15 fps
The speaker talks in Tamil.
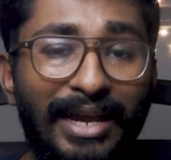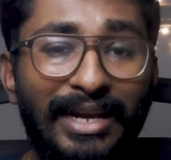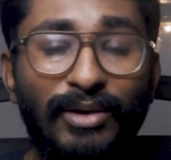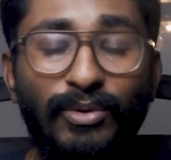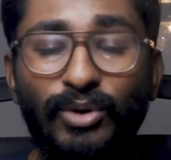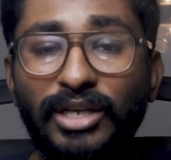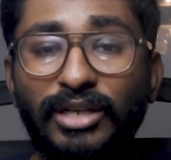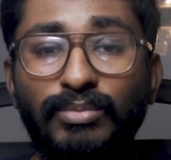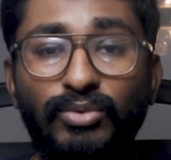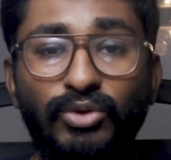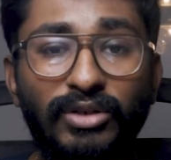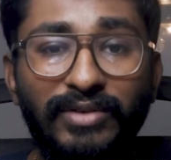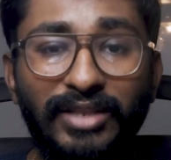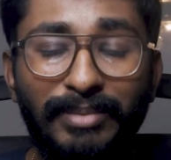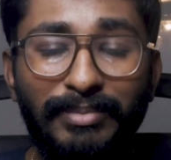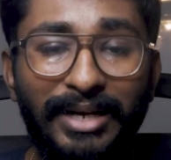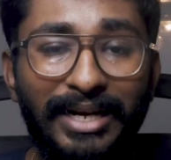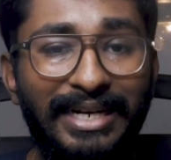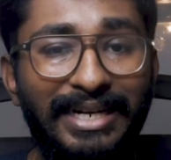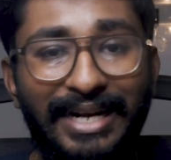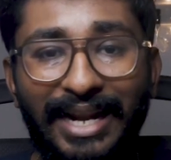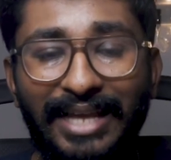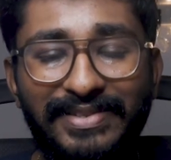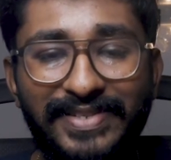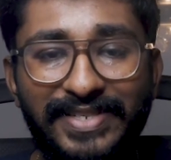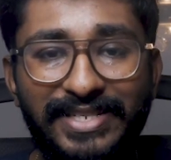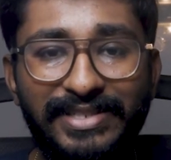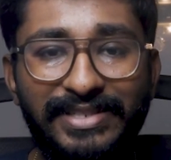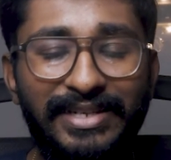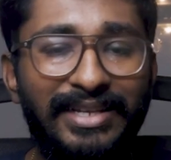பேக்கில் உங்களுக்கு மூணு விதமான
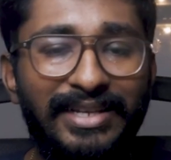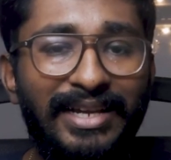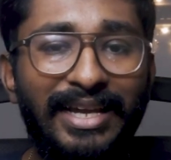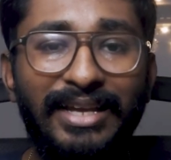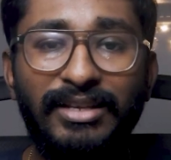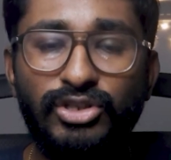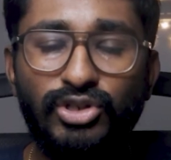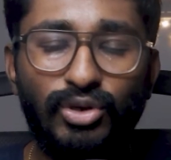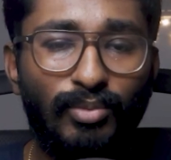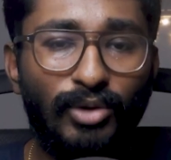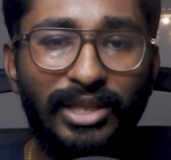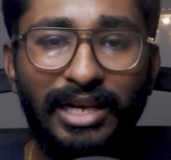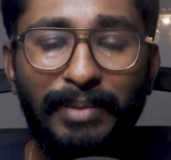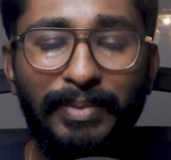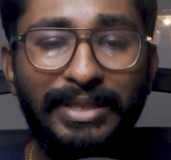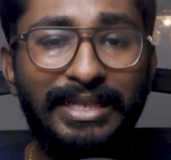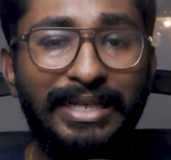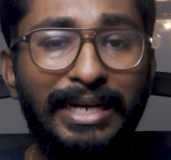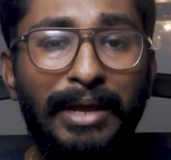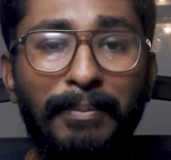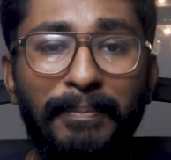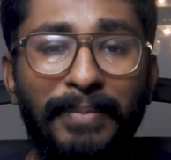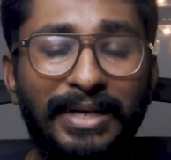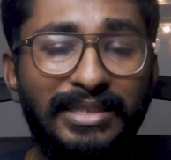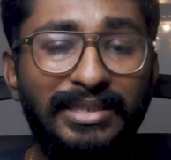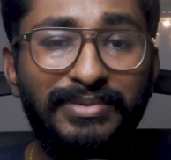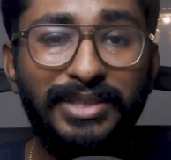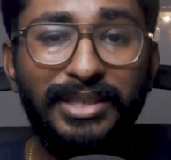டிரான்சிஷன்ஸ் இருக்குங்க ஸோ முதல்ல பார்த்தீங்கன்னா பத்து